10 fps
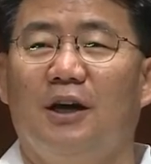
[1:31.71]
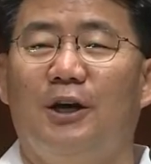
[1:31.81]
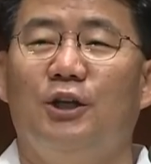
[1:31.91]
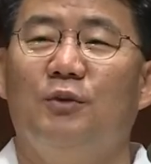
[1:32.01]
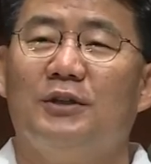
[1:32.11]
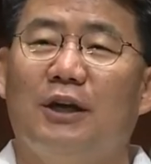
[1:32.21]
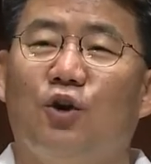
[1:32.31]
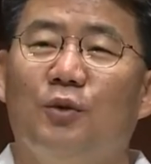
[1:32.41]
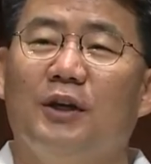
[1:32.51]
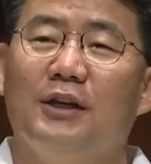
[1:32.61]
하나님께서
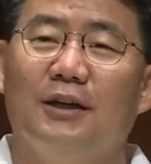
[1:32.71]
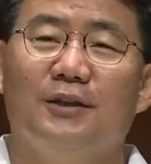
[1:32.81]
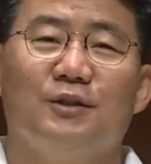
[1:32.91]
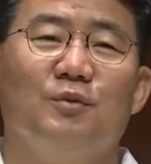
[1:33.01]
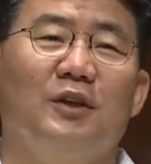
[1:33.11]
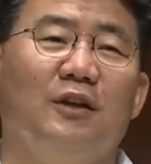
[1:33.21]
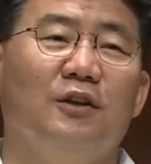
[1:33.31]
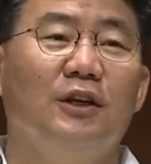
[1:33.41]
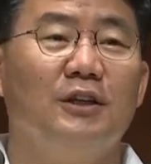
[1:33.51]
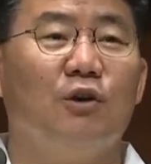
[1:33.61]
야곱에게 이야기했습니다.
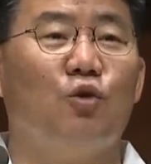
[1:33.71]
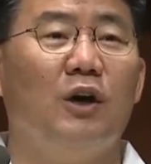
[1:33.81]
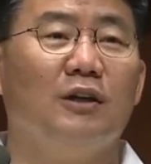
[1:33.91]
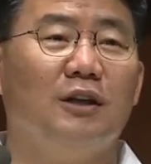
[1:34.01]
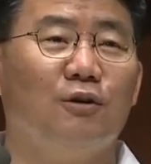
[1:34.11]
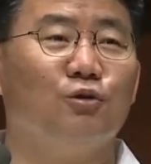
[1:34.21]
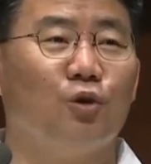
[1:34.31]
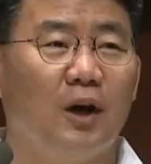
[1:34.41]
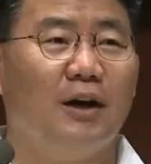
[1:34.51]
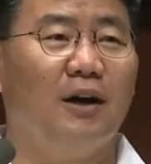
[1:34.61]
너는 이제 고향 땅으로
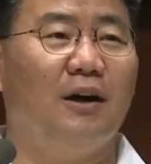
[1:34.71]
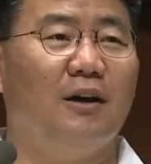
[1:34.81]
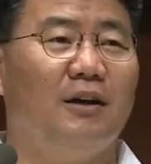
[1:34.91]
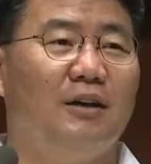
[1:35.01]
돌아가라.